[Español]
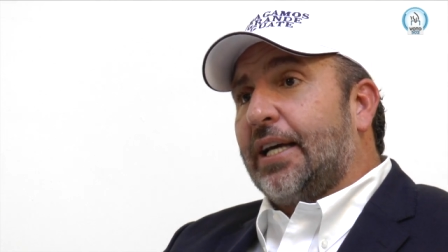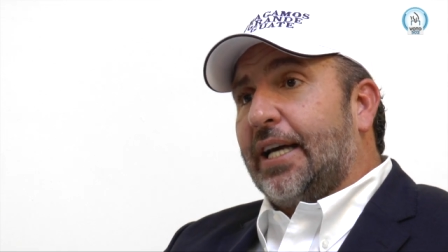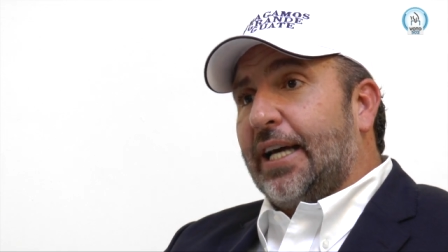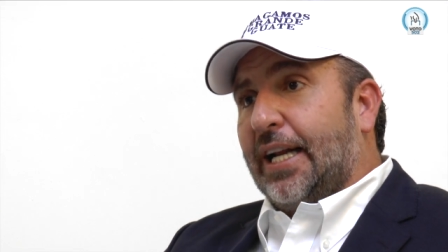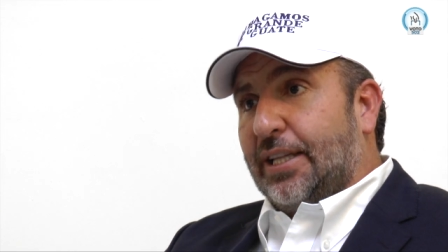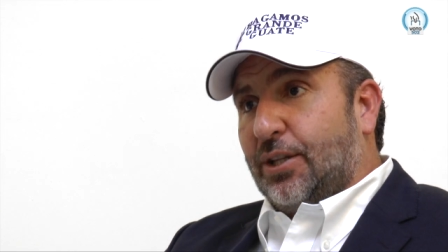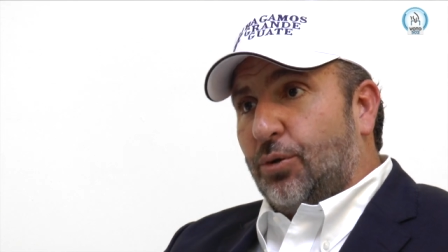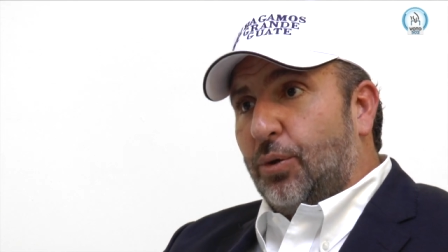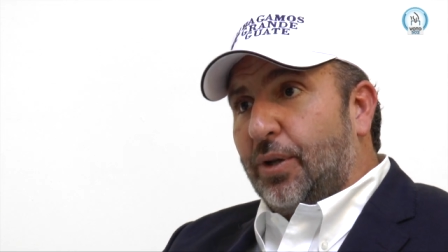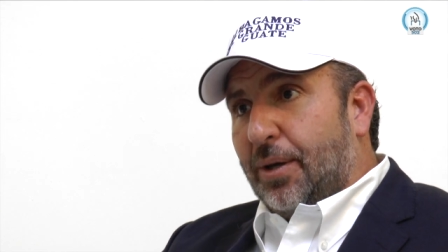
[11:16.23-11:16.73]

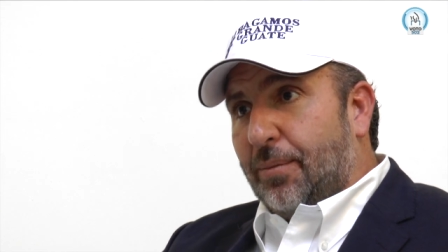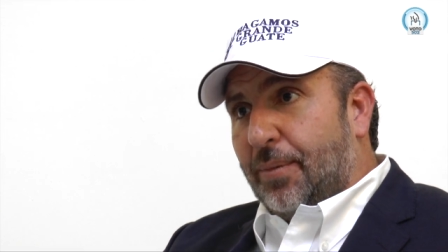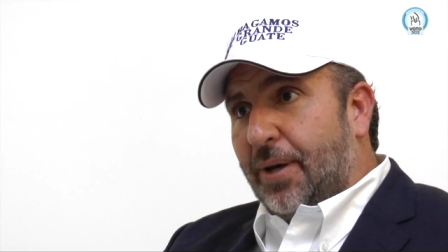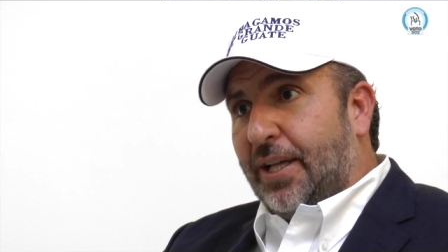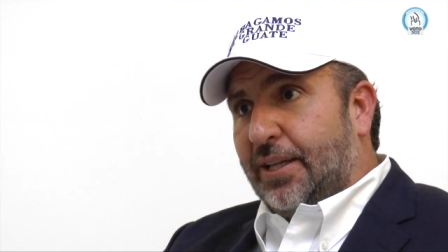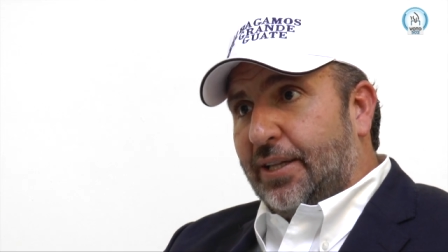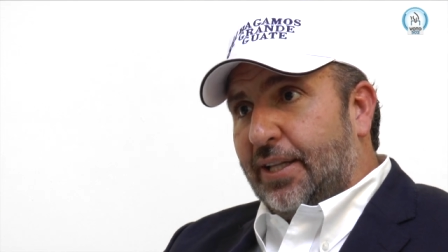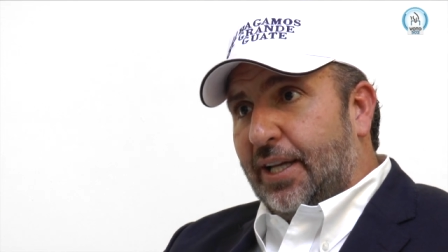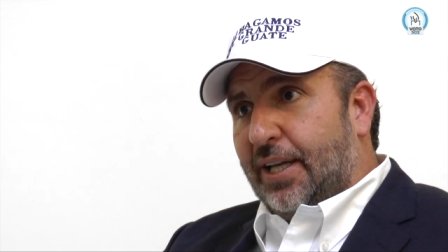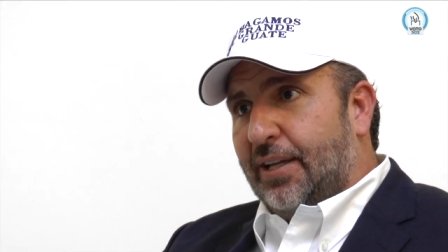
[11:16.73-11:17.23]

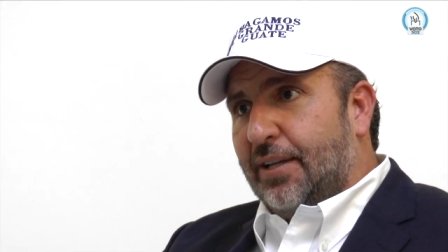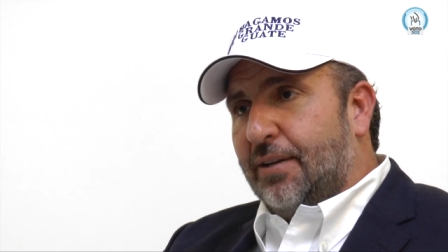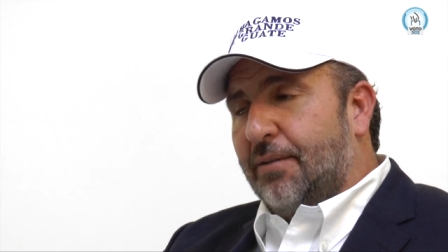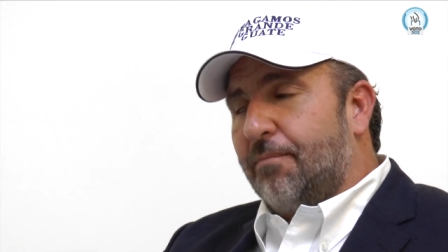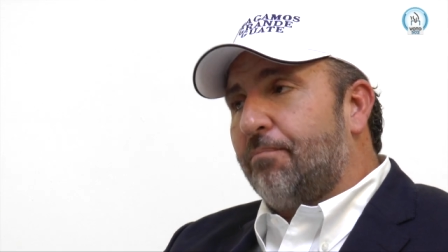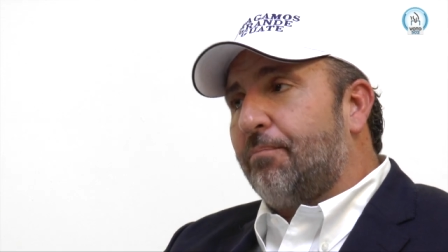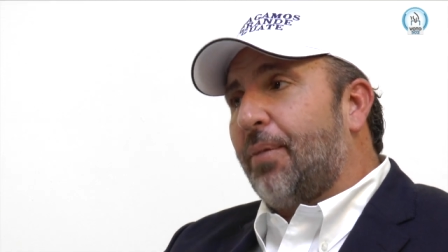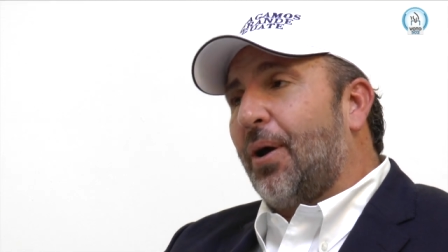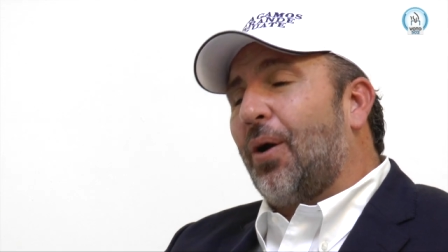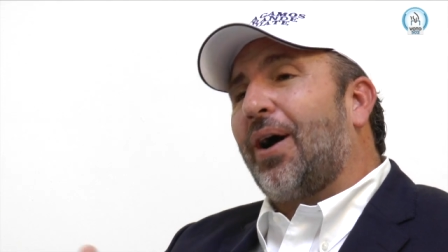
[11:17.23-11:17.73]
Gratuitamente,
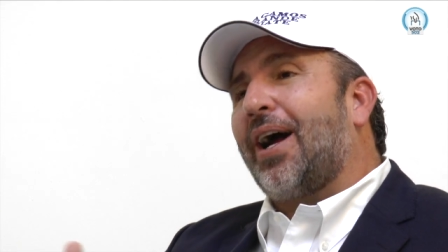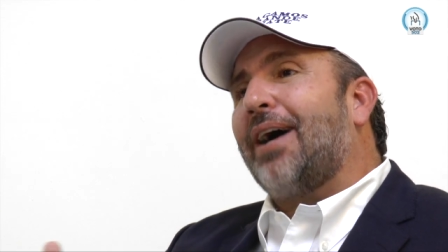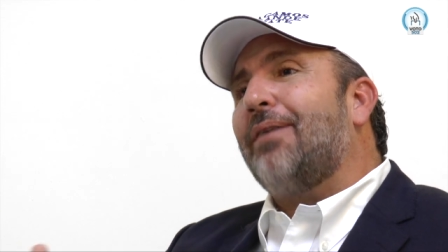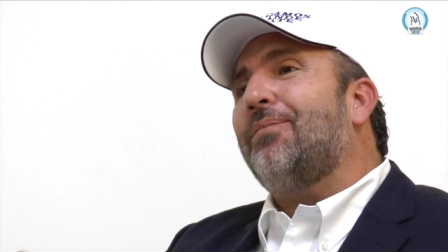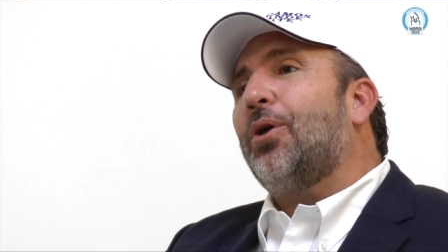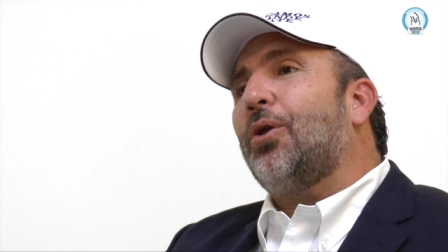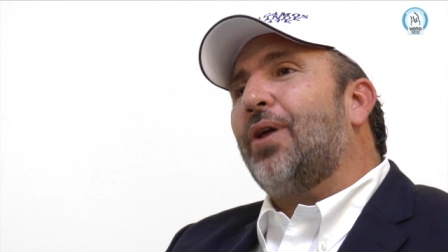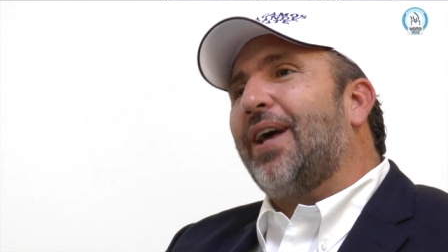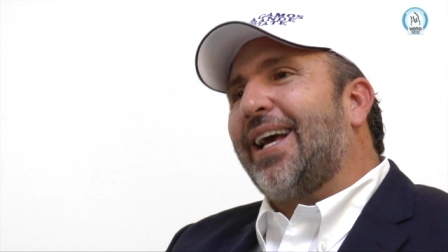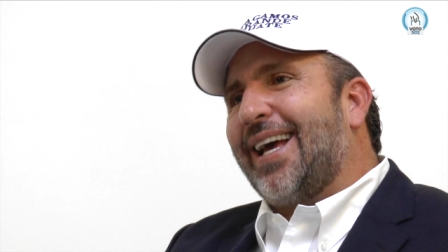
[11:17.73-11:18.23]
pero a
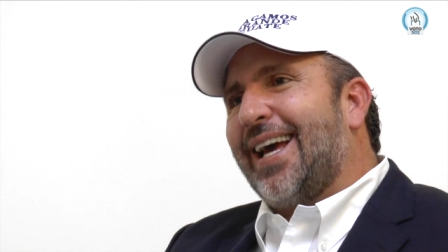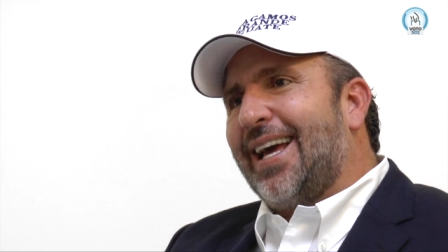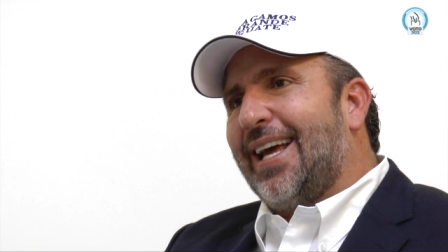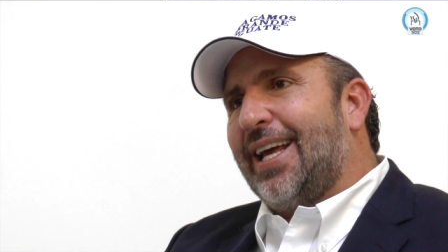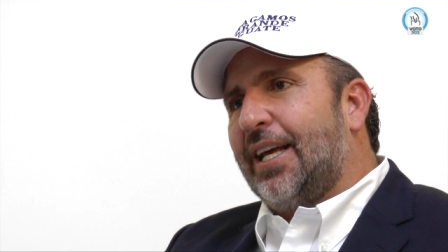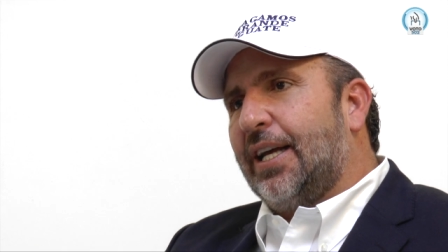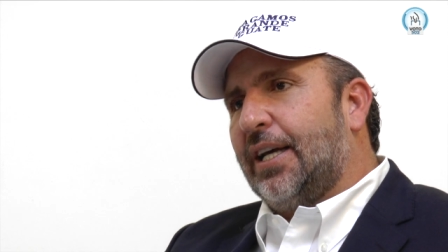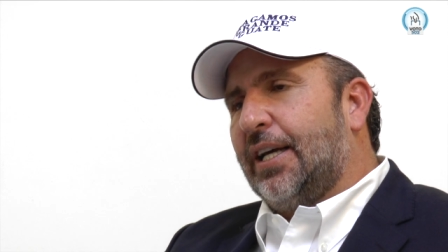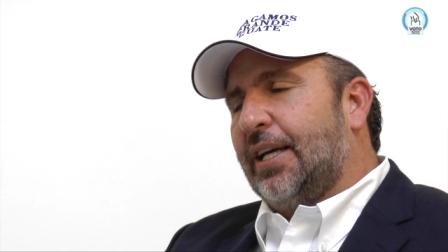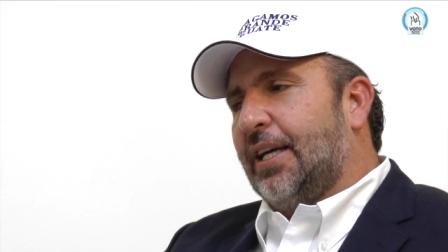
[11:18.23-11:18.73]
cambio de qué?